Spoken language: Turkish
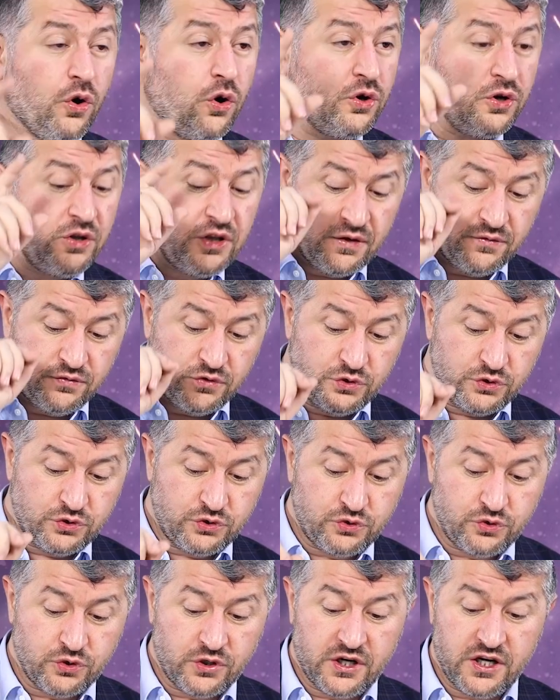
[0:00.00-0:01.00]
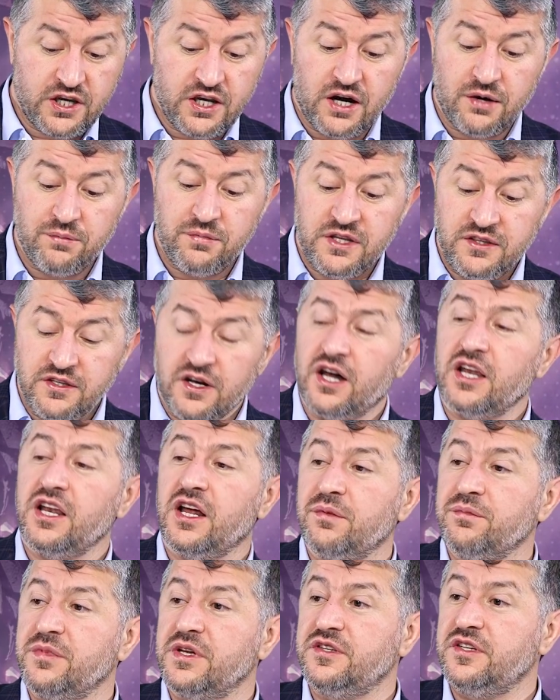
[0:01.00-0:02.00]
Koronavirüsü kıyamet
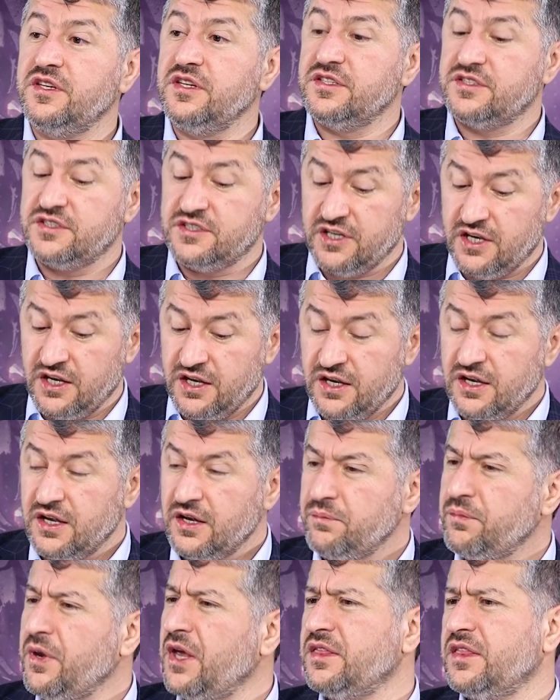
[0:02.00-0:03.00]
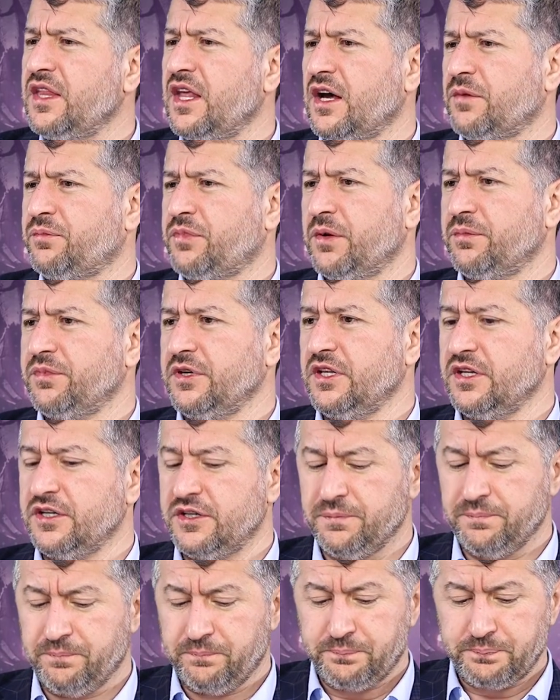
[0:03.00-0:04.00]
alameti ise ben ne
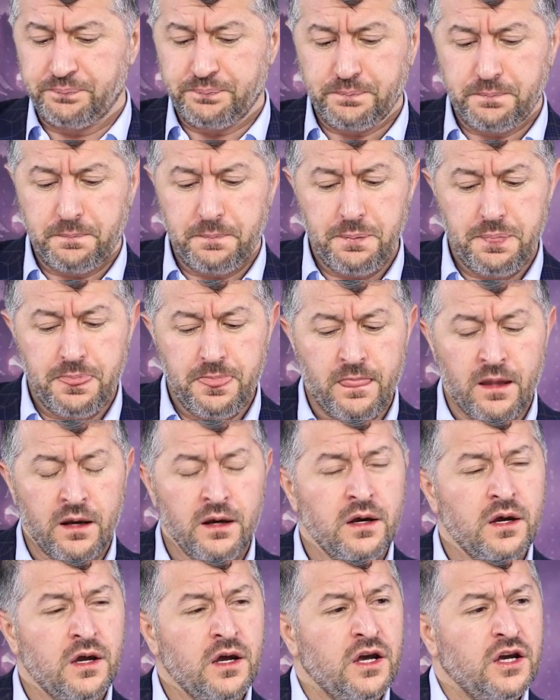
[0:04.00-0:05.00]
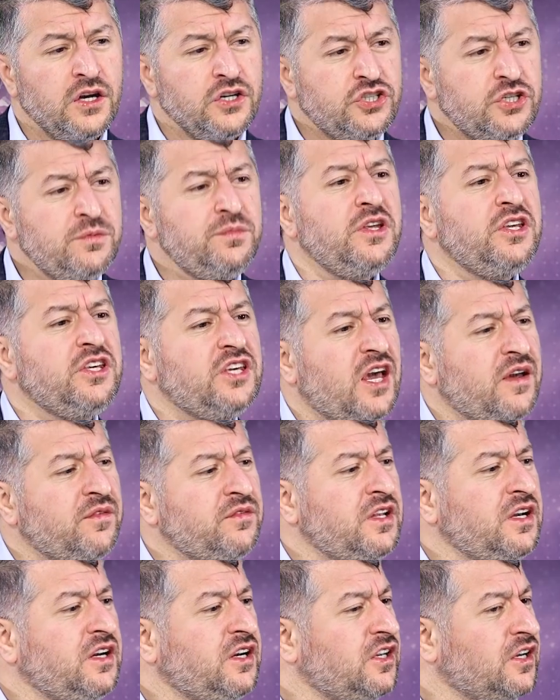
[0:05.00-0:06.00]
yapabilirim? Şimdi
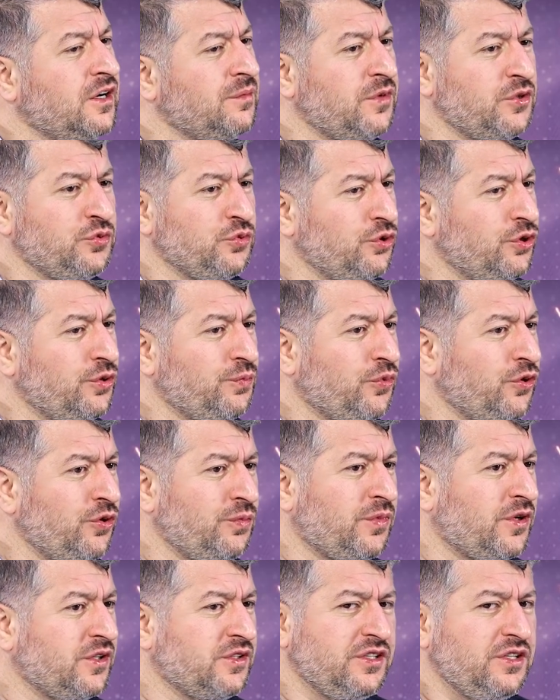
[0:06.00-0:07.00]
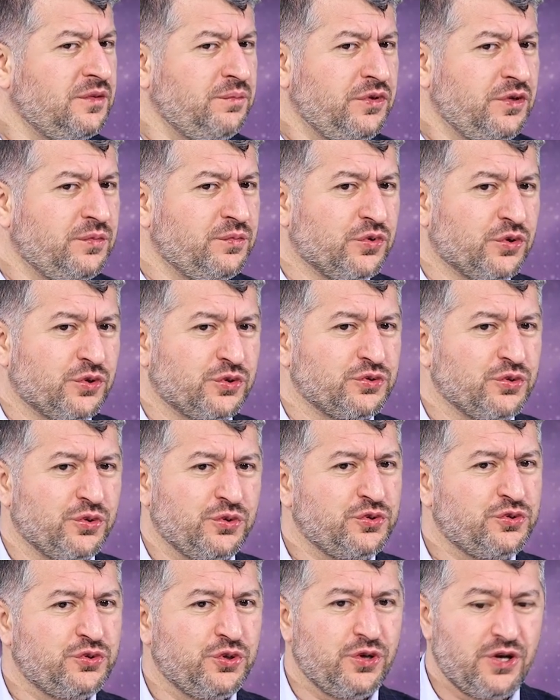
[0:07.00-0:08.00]
kevni kıyamet olup olmadığını bilmiyoruz
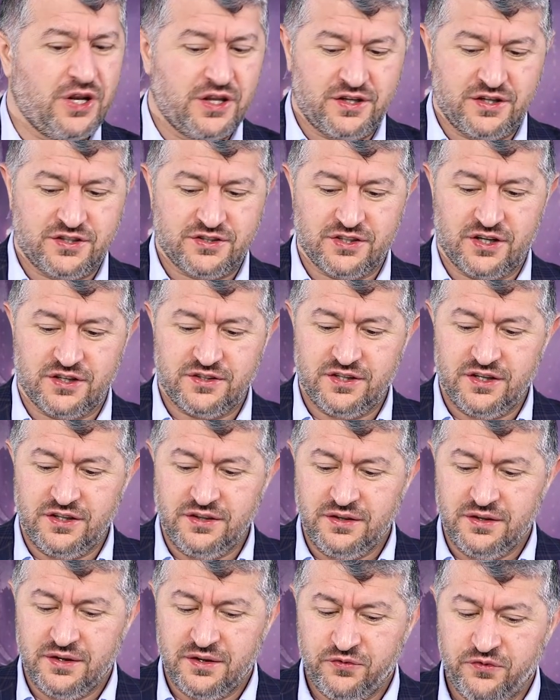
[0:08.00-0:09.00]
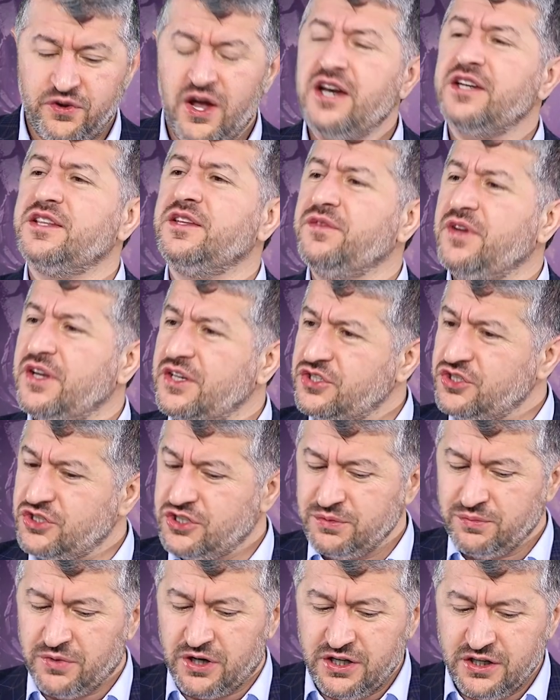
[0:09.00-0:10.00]
onu söyledik zaten. Ferdi ve
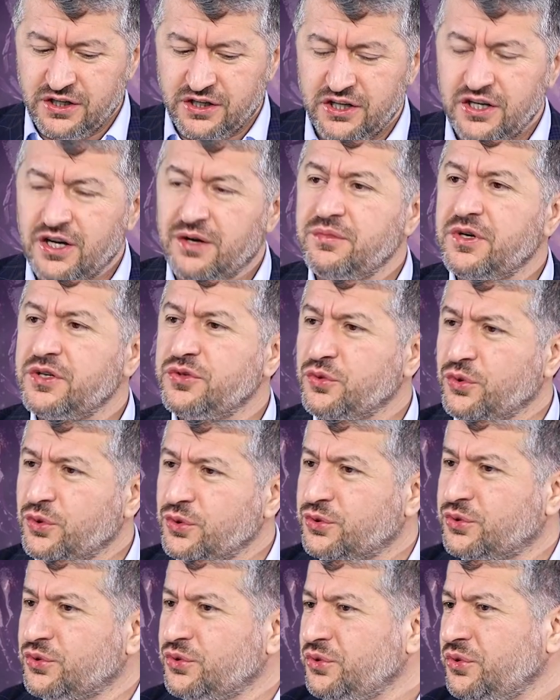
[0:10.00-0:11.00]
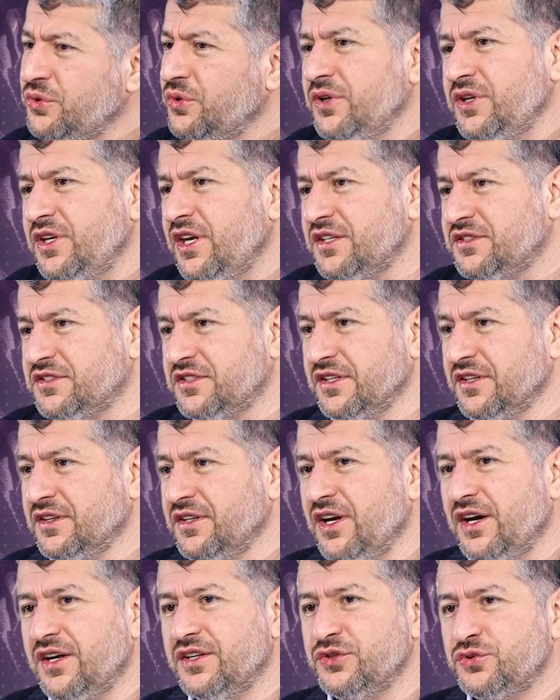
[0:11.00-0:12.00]
içtimai kıyamet olduğu
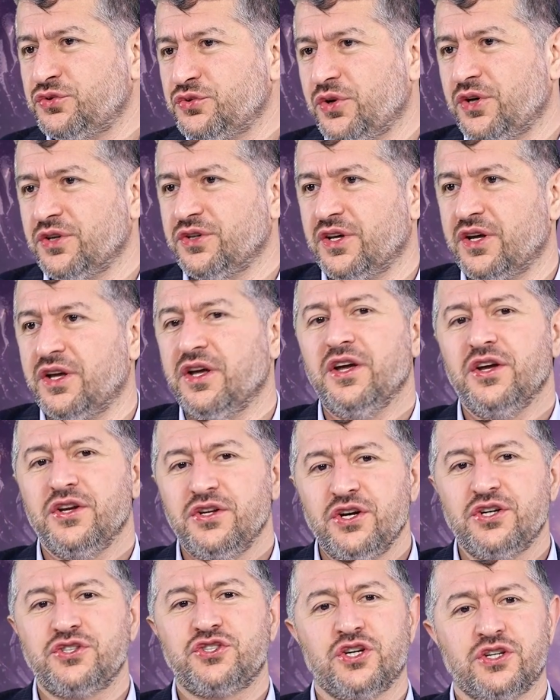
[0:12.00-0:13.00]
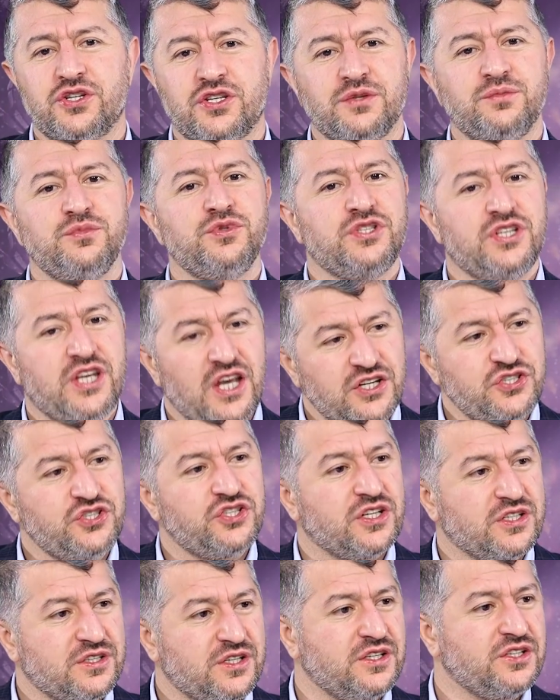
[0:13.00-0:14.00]
kesin. Yani şu anda yaşadığımız
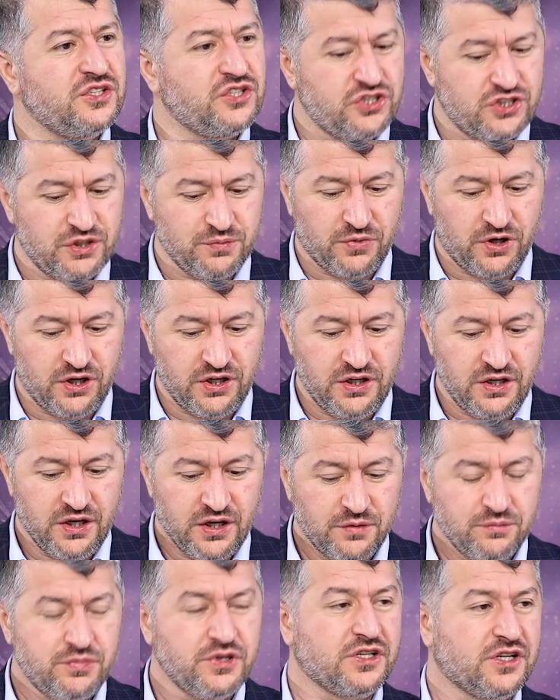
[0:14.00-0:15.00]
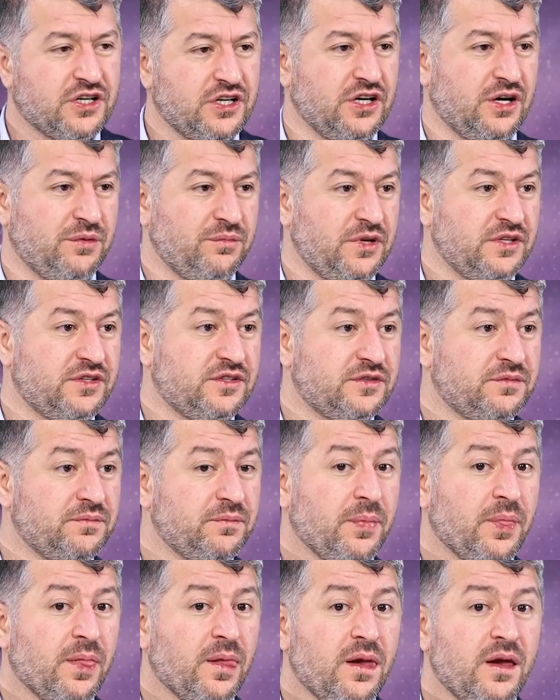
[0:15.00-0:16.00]
gerçekten içtimai bir kıyamet.
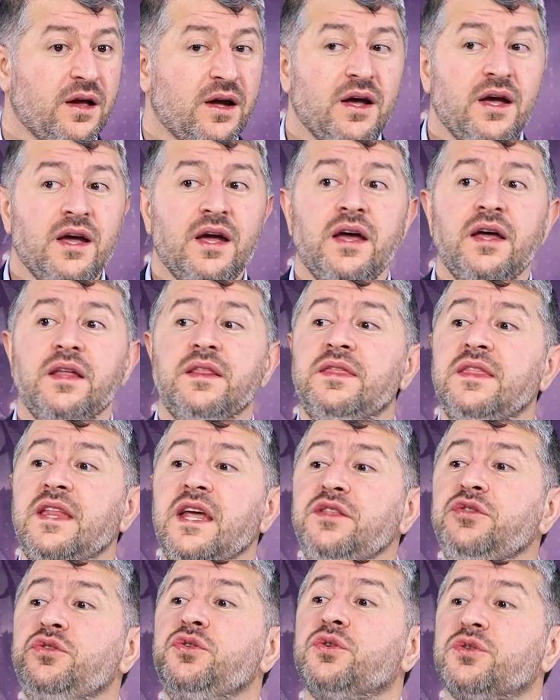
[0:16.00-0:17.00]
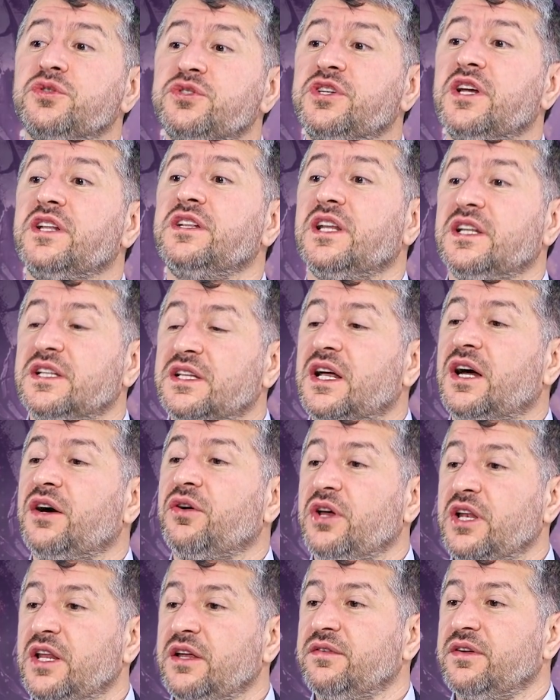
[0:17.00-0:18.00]
Ne diyor
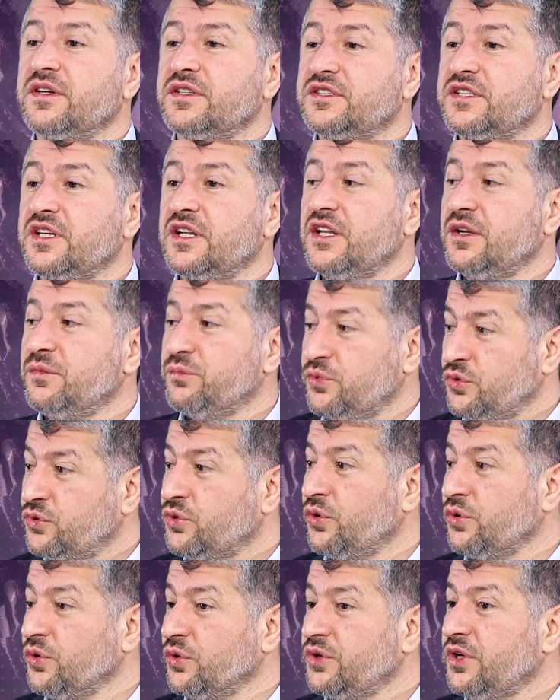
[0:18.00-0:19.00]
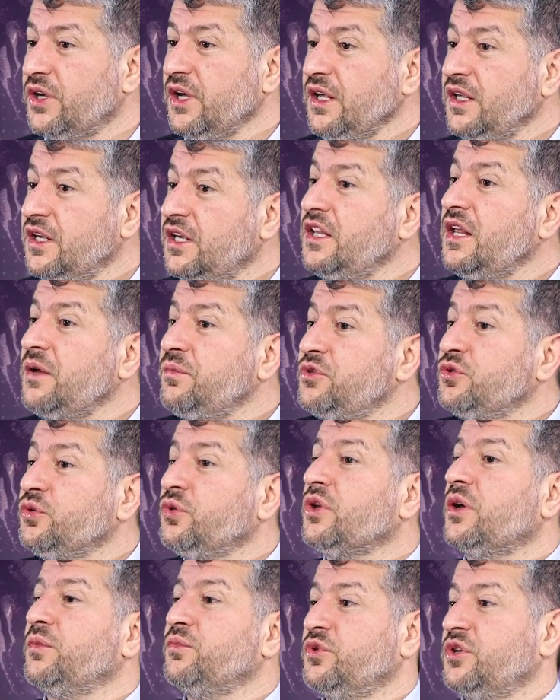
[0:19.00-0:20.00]
sallallahu aleyhi ve sellem bu konuda? Yine biz
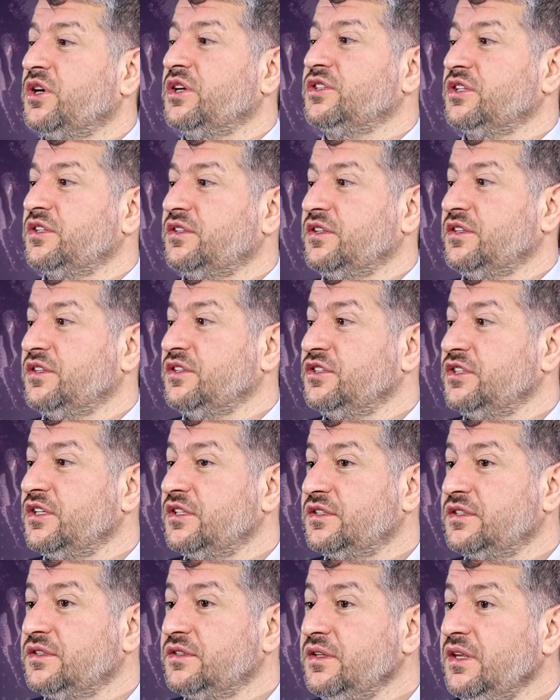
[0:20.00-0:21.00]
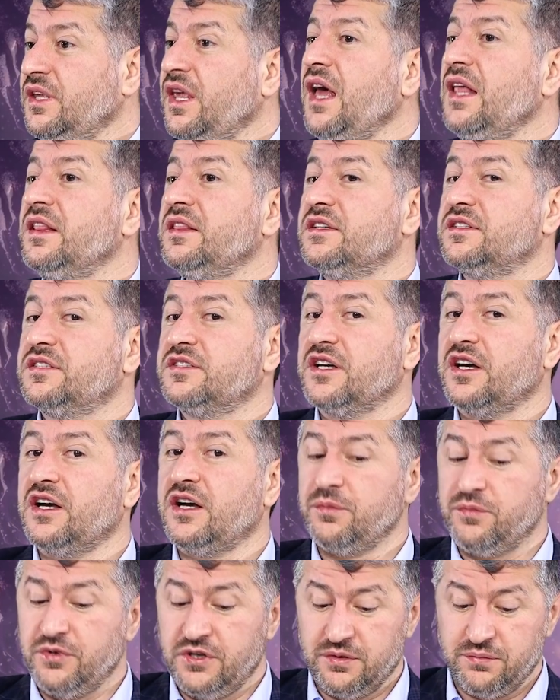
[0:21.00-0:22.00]
ona müracaat edeceğiz. Geldi
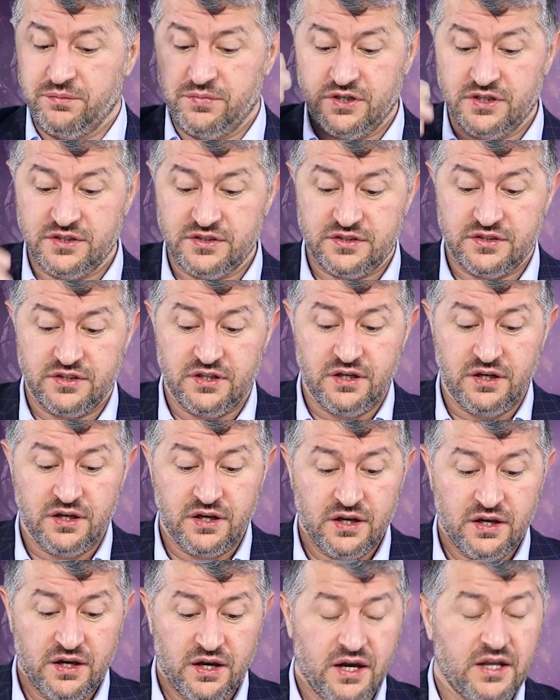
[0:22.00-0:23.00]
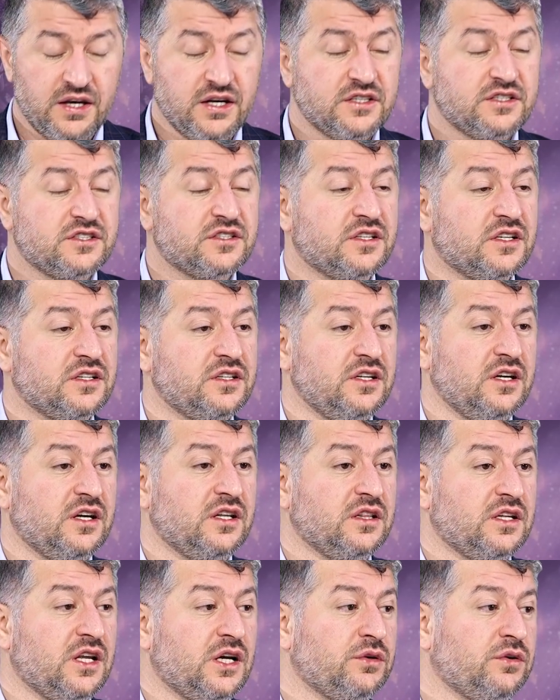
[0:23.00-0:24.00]
sahabinin birisi Enes
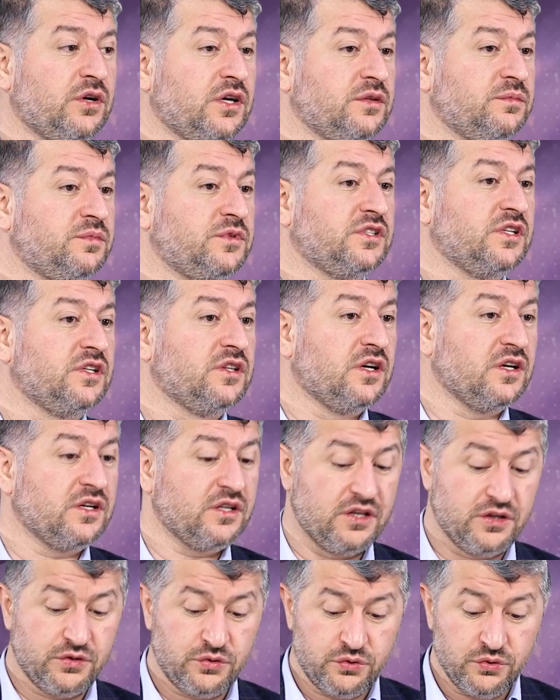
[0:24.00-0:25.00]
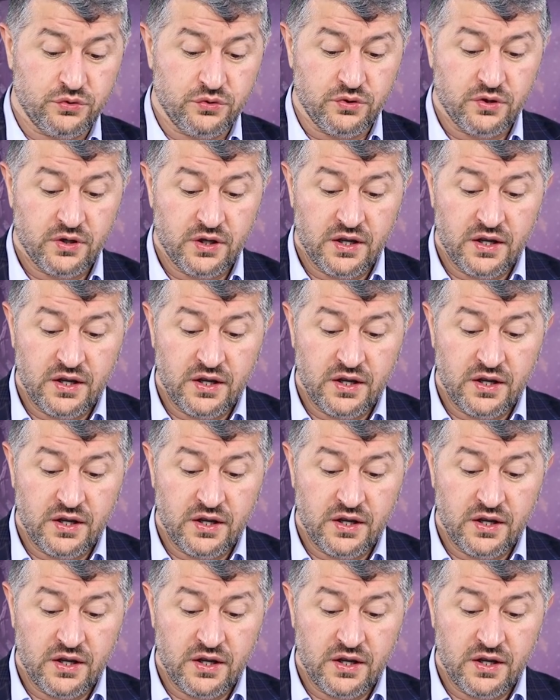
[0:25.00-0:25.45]
radıyallahu anh bize naklediyor.